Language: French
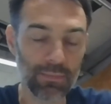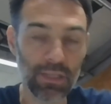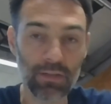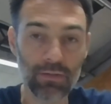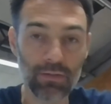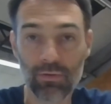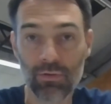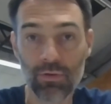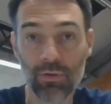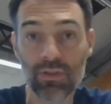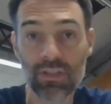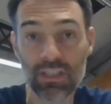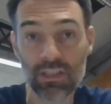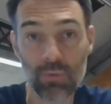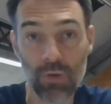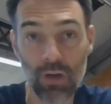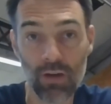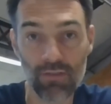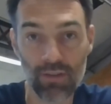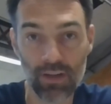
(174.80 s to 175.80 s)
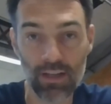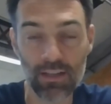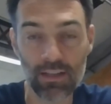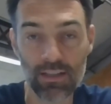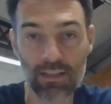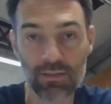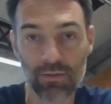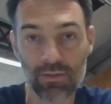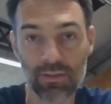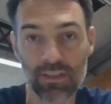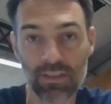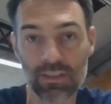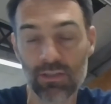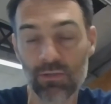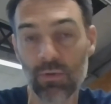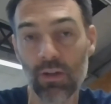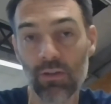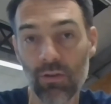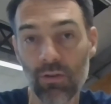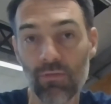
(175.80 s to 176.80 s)
deux histoires vraies, qui sont des
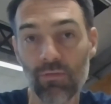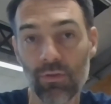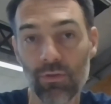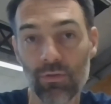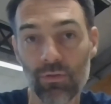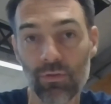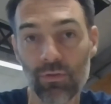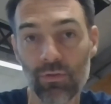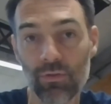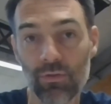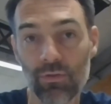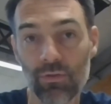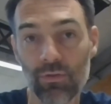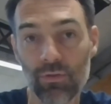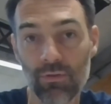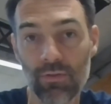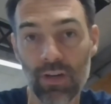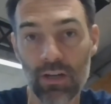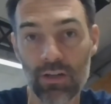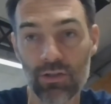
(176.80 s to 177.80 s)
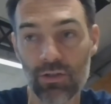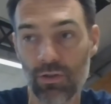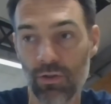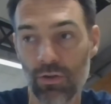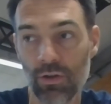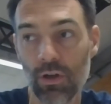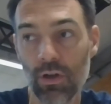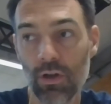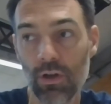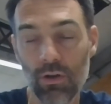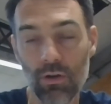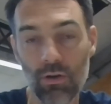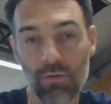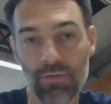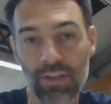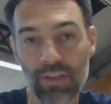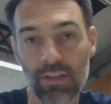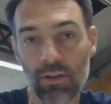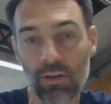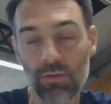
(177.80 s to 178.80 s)
histoires d'enfants sauvages, euh,
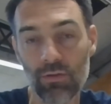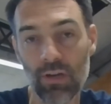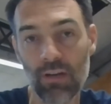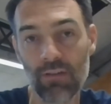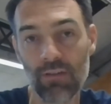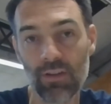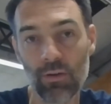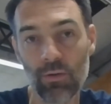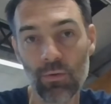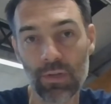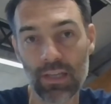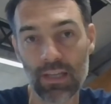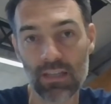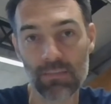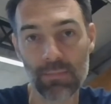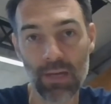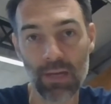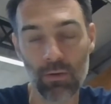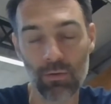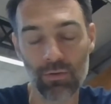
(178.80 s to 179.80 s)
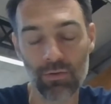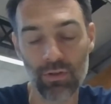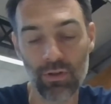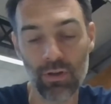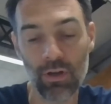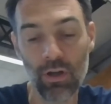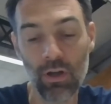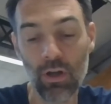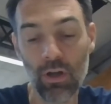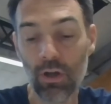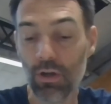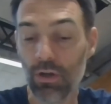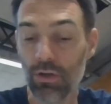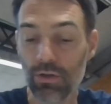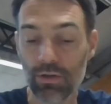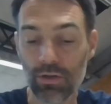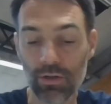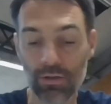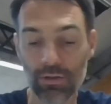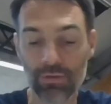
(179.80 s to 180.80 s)
Victor de l'Aveyron et Caspar Hauser,
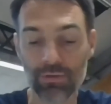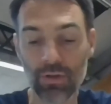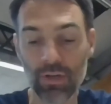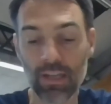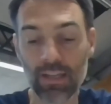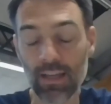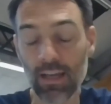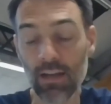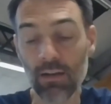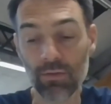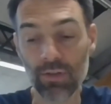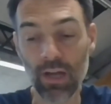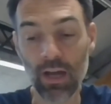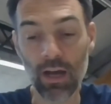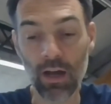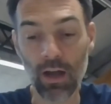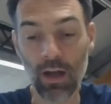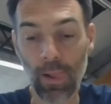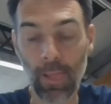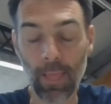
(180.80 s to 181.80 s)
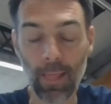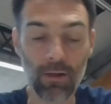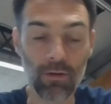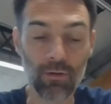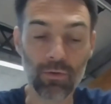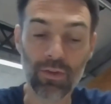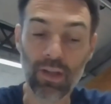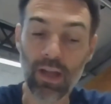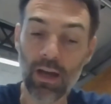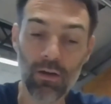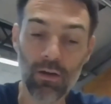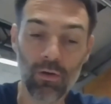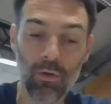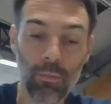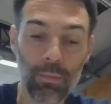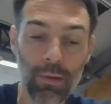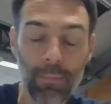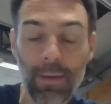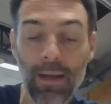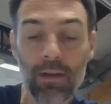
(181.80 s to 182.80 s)
euh, sur lesquelles on a, on a
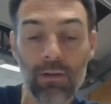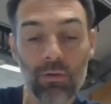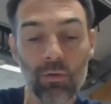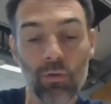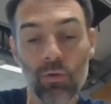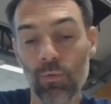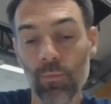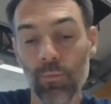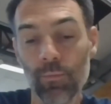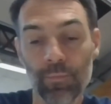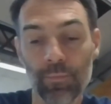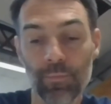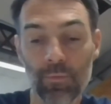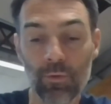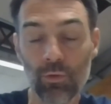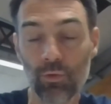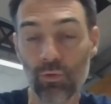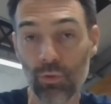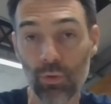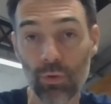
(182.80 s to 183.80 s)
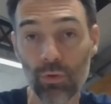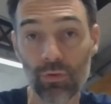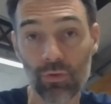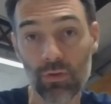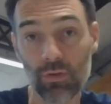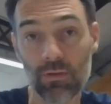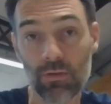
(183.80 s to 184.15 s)
pas mal de, sources